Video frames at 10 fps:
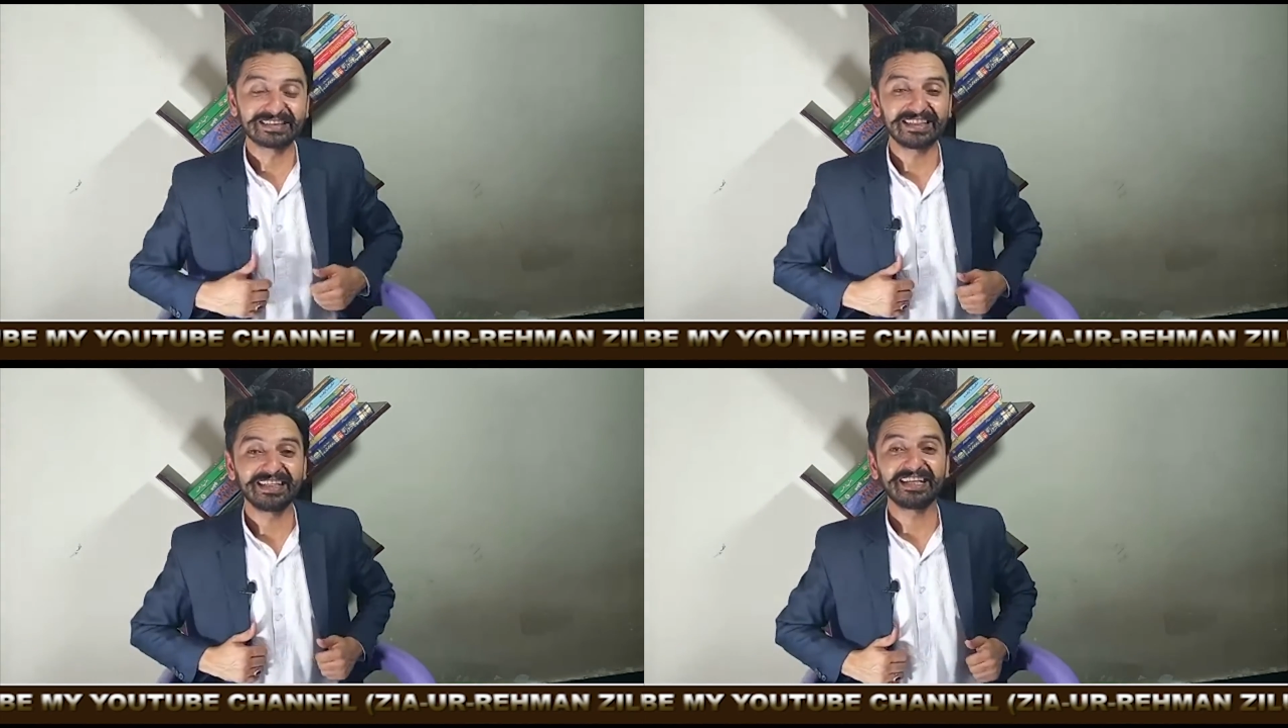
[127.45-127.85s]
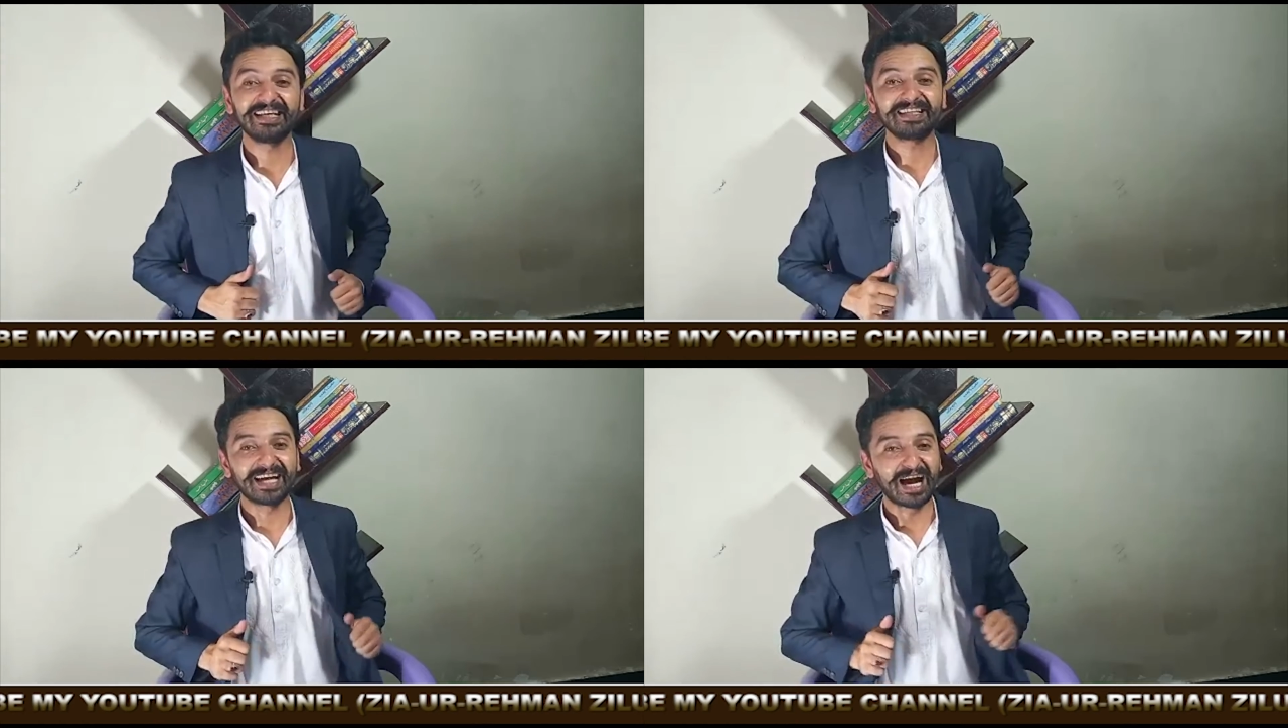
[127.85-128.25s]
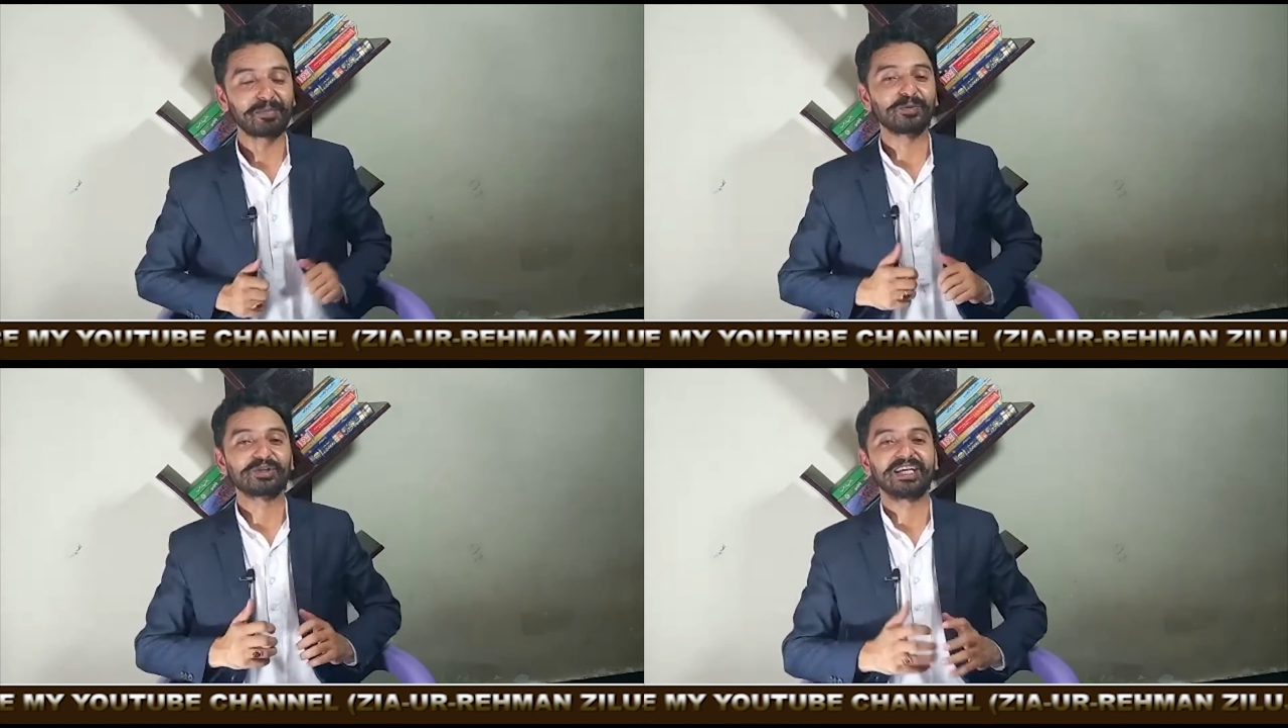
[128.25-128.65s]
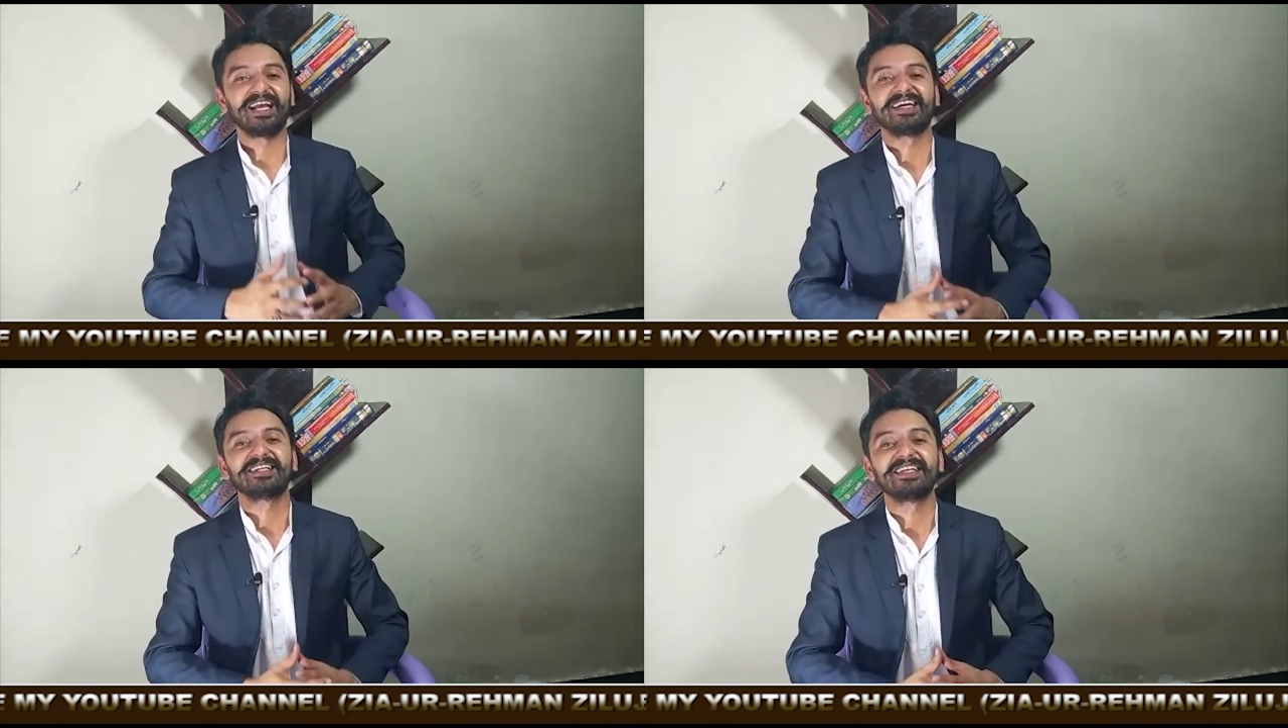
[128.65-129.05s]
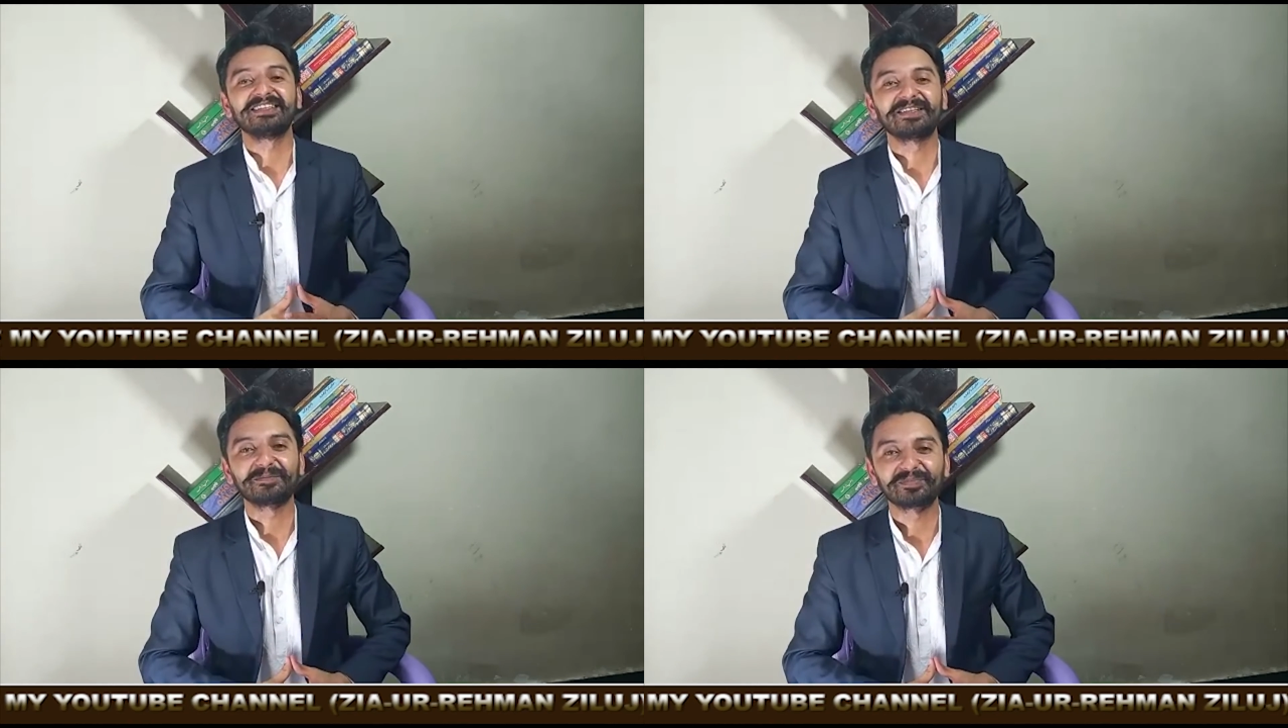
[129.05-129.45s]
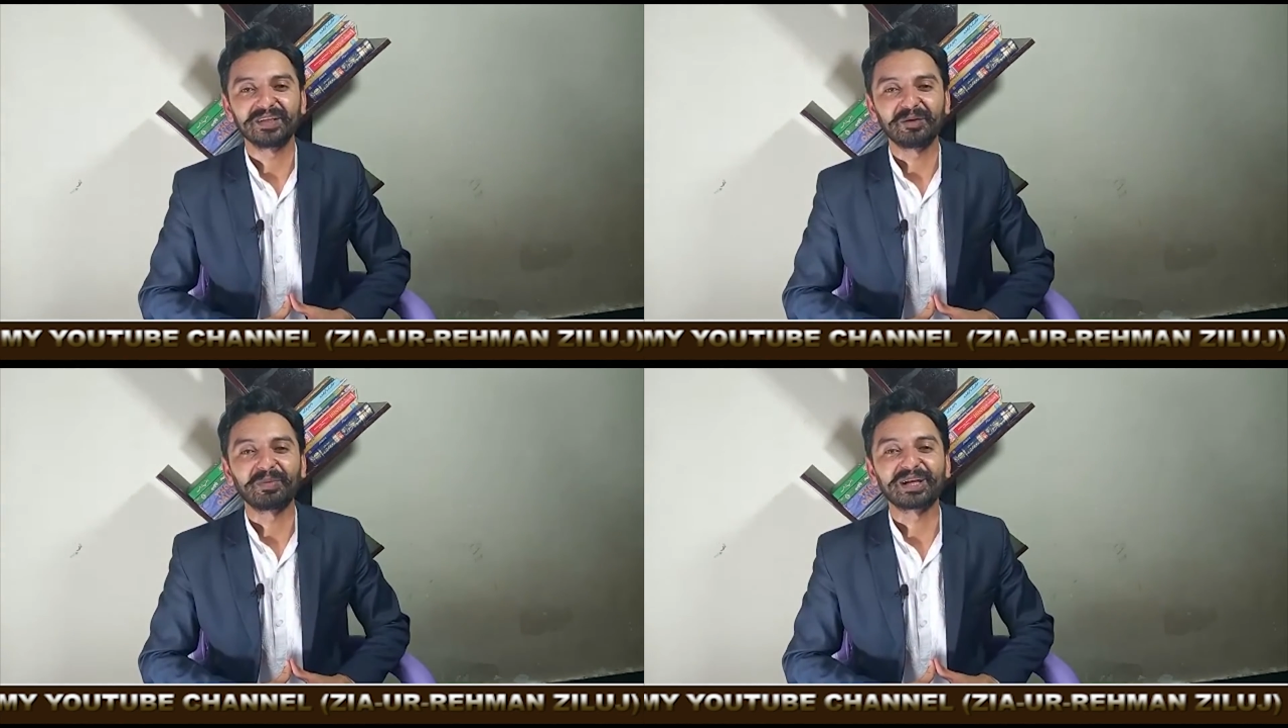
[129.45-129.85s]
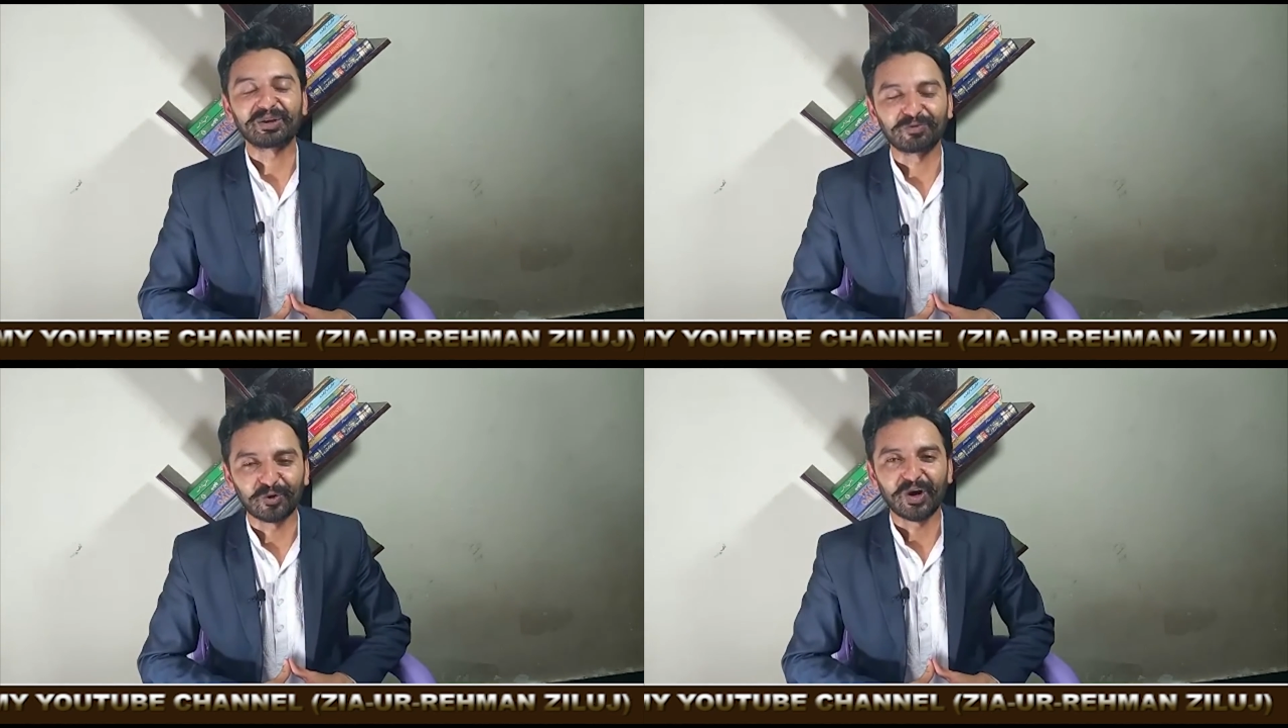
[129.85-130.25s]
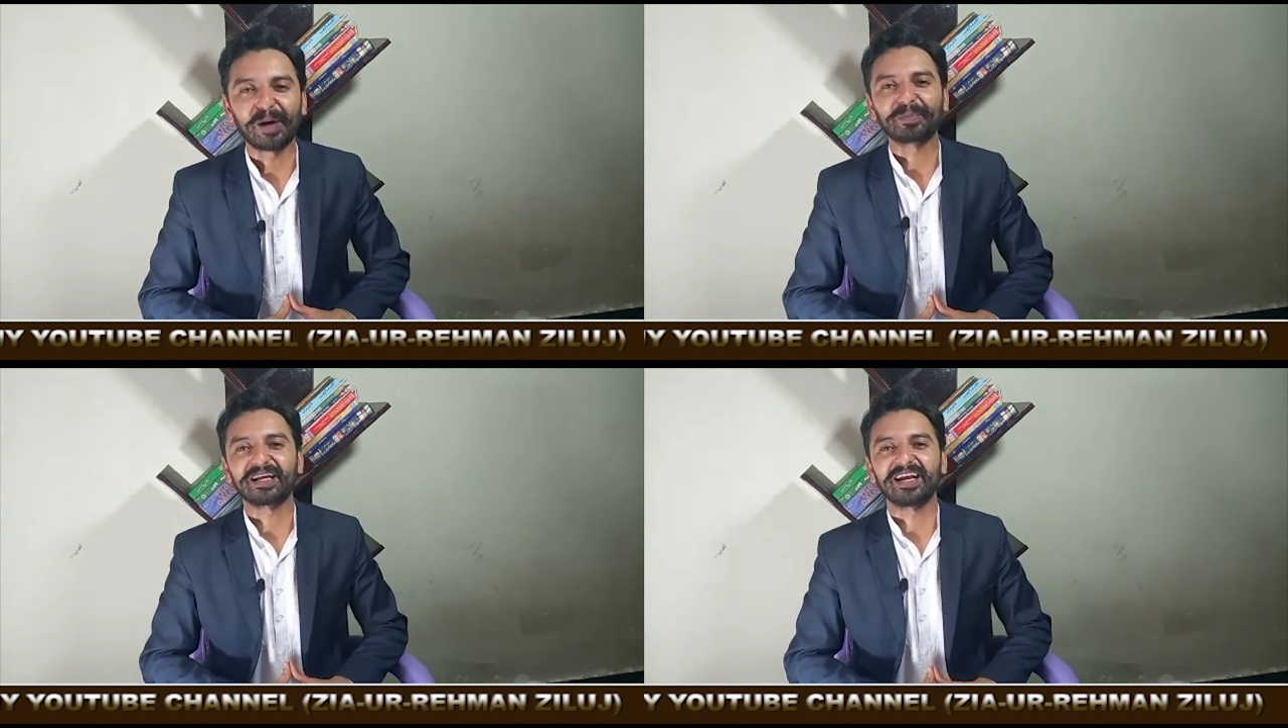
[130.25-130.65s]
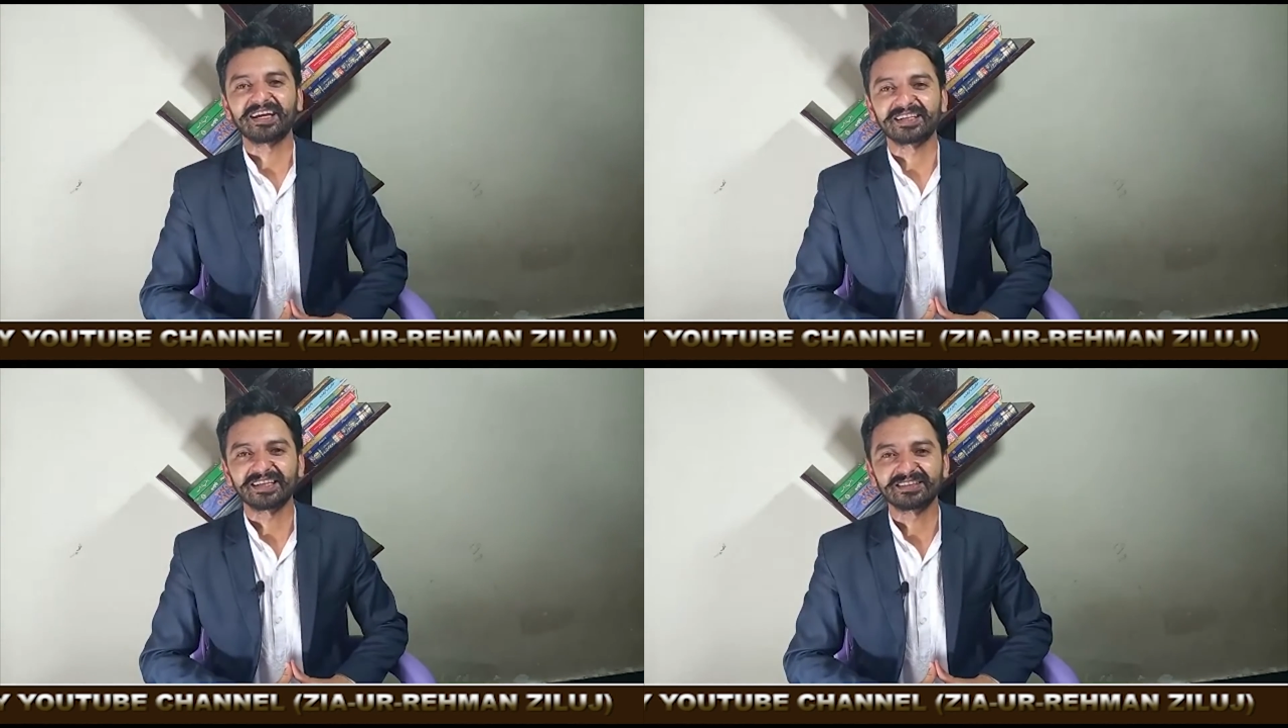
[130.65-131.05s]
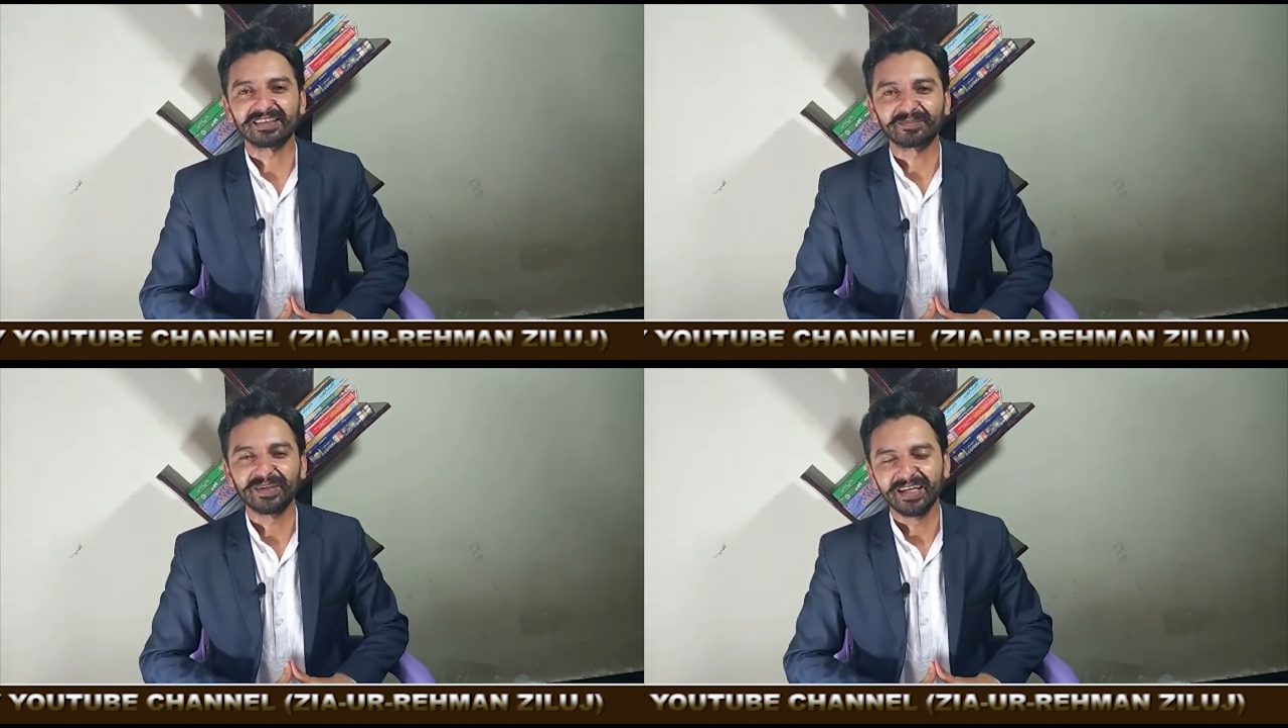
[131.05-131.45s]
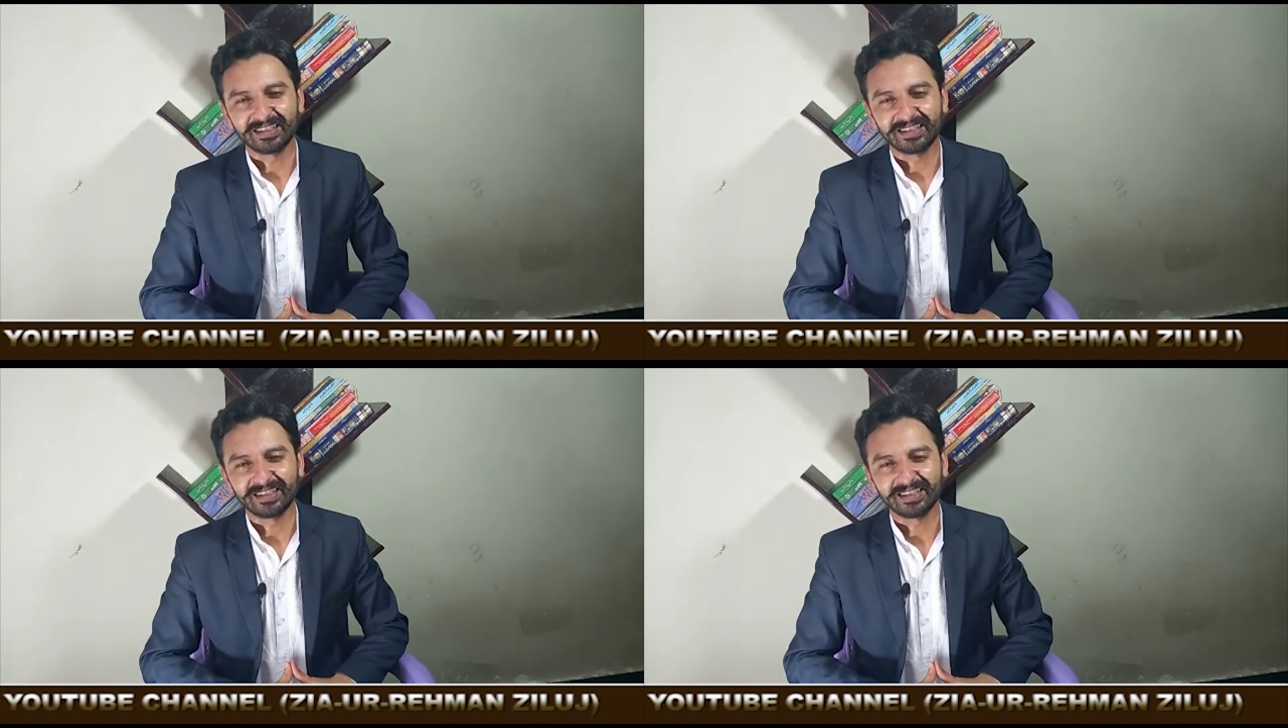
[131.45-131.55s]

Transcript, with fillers: इसलिए नहीं कि आप उसके लायक नहीं थे बल्कि वो आपके लायक नहीं था